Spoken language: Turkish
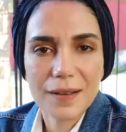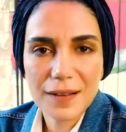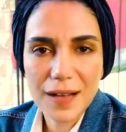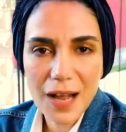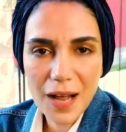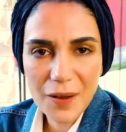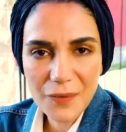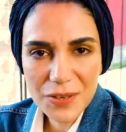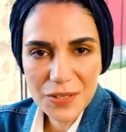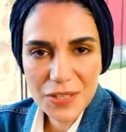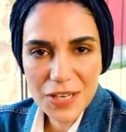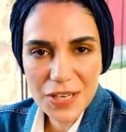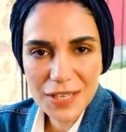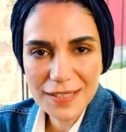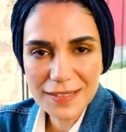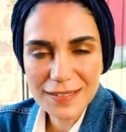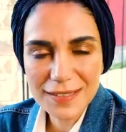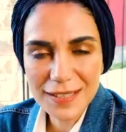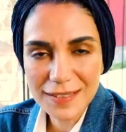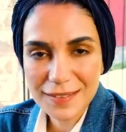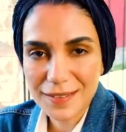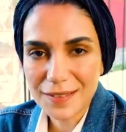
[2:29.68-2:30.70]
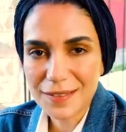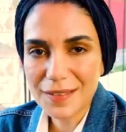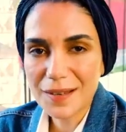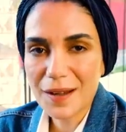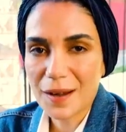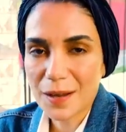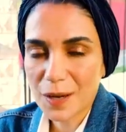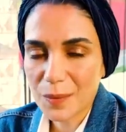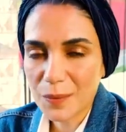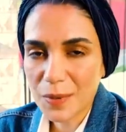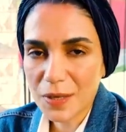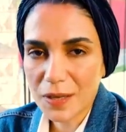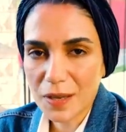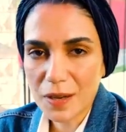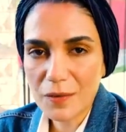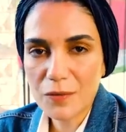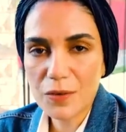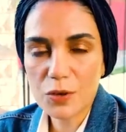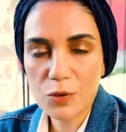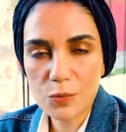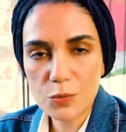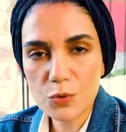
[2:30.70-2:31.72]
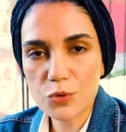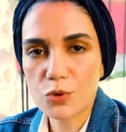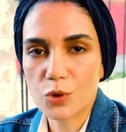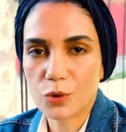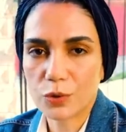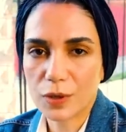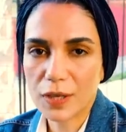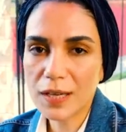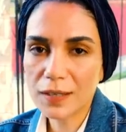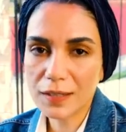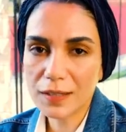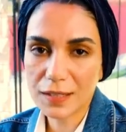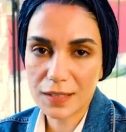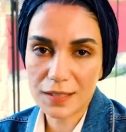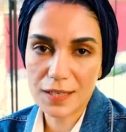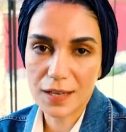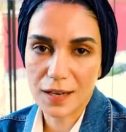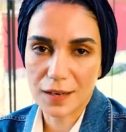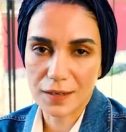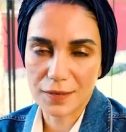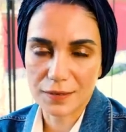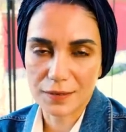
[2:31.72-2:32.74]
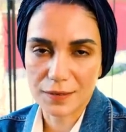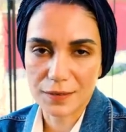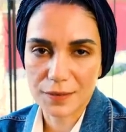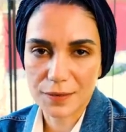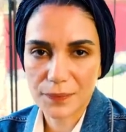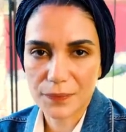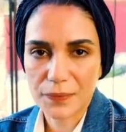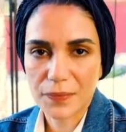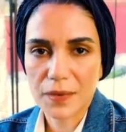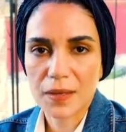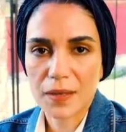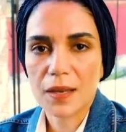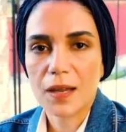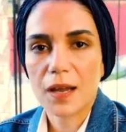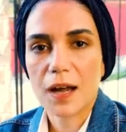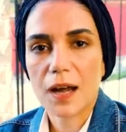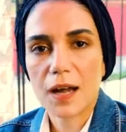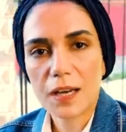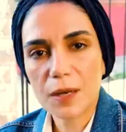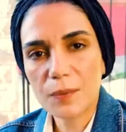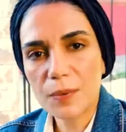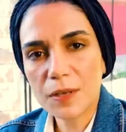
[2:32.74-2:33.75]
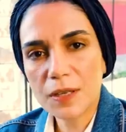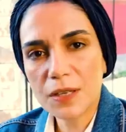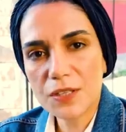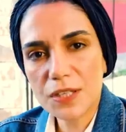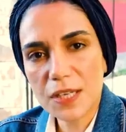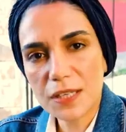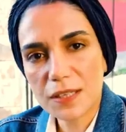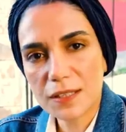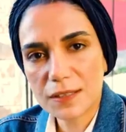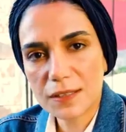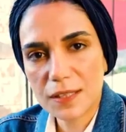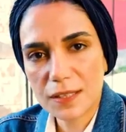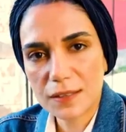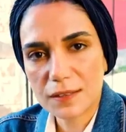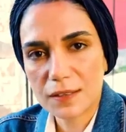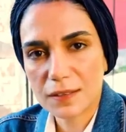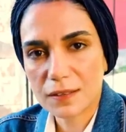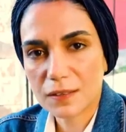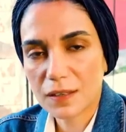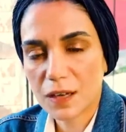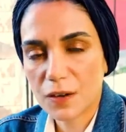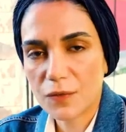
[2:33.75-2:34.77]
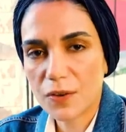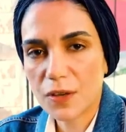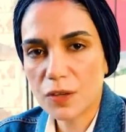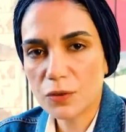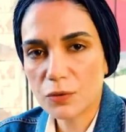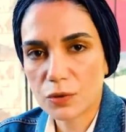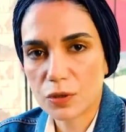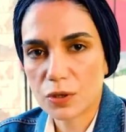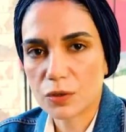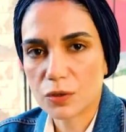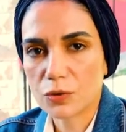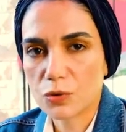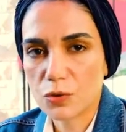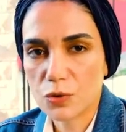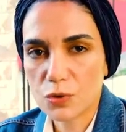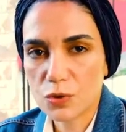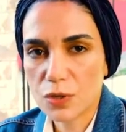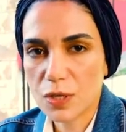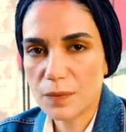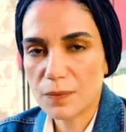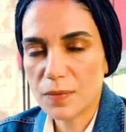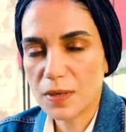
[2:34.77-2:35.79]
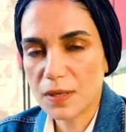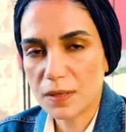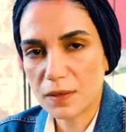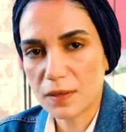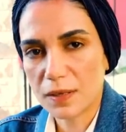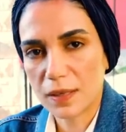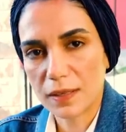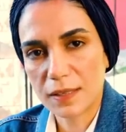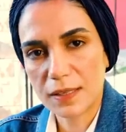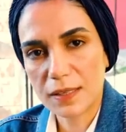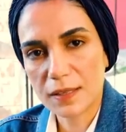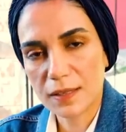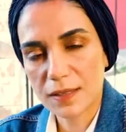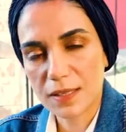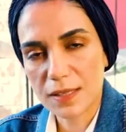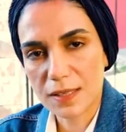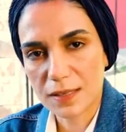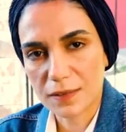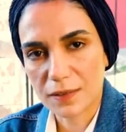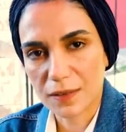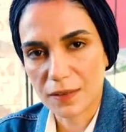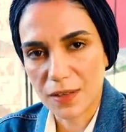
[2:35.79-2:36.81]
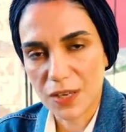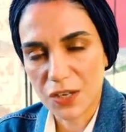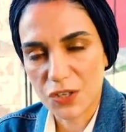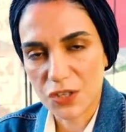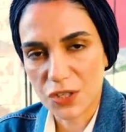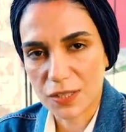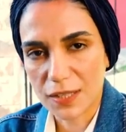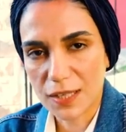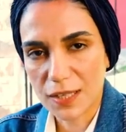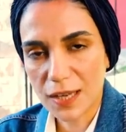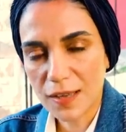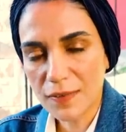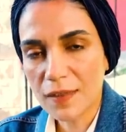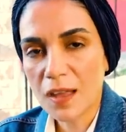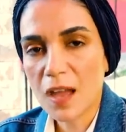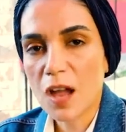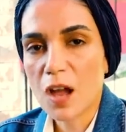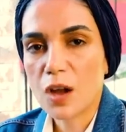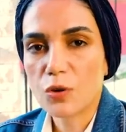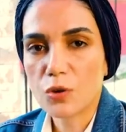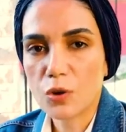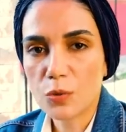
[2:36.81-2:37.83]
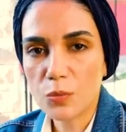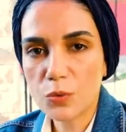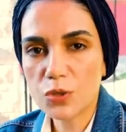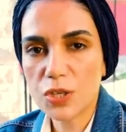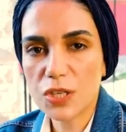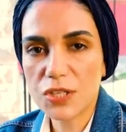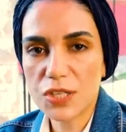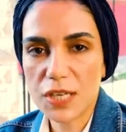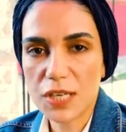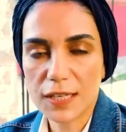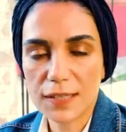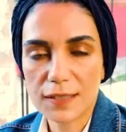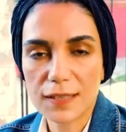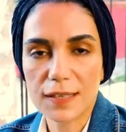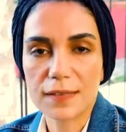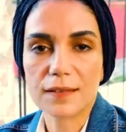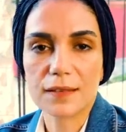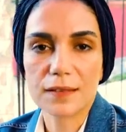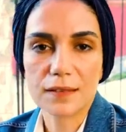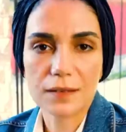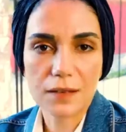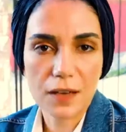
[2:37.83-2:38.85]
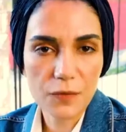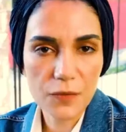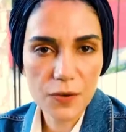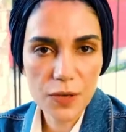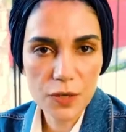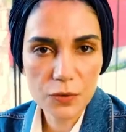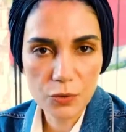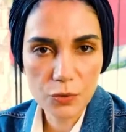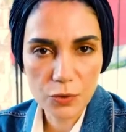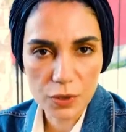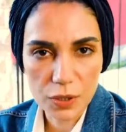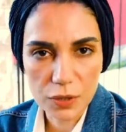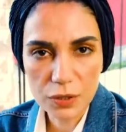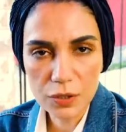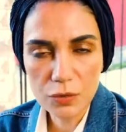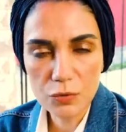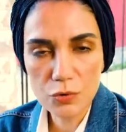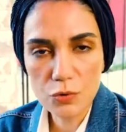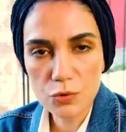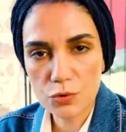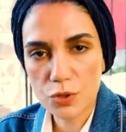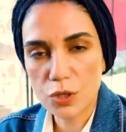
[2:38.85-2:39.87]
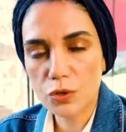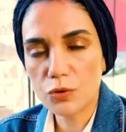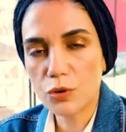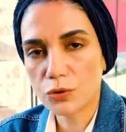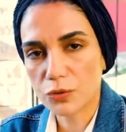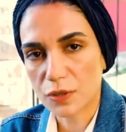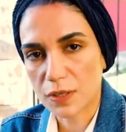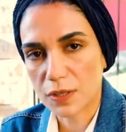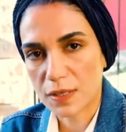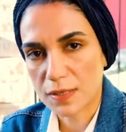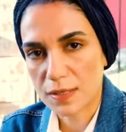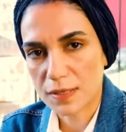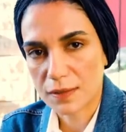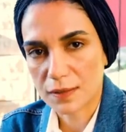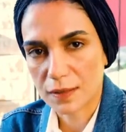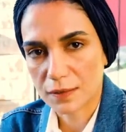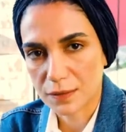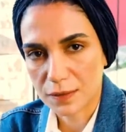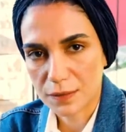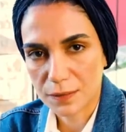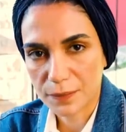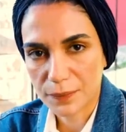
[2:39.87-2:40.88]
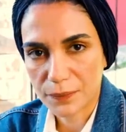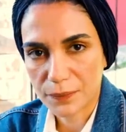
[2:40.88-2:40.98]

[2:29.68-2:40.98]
Kahve çekirdekleri Arabica ve Robusta olarak ikiye ayrılır. Arabica çekirdeklerin kafein oranı %1 ile 2 arasında değişirken Robusta çekirdeklerin kafein oranı 3 ile 4 arasındadır.